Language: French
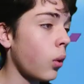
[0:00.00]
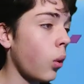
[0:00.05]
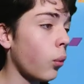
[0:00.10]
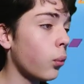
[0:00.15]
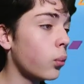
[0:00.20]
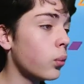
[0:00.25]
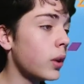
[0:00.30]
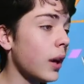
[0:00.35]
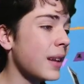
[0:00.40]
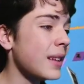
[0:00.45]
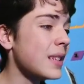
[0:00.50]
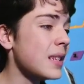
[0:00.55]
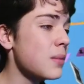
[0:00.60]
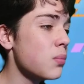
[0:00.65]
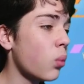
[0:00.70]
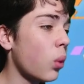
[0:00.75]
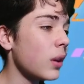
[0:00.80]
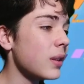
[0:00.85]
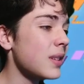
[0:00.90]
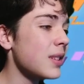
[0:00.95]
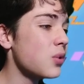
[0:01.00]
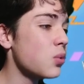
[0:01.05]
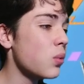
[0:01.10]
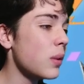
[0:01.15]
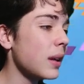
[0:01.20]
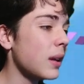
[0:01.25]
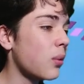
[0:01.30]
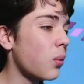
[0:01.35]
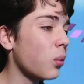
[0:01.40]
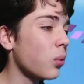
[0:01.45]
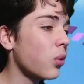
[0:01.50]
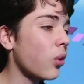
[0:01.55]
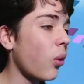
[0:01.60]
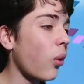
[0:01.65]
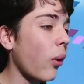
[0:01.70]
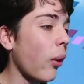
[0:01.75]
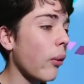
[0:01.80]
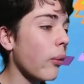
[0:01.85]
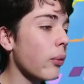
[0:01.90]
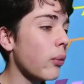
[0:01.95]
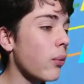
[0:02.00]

En tout cas, dis-moi si tu es content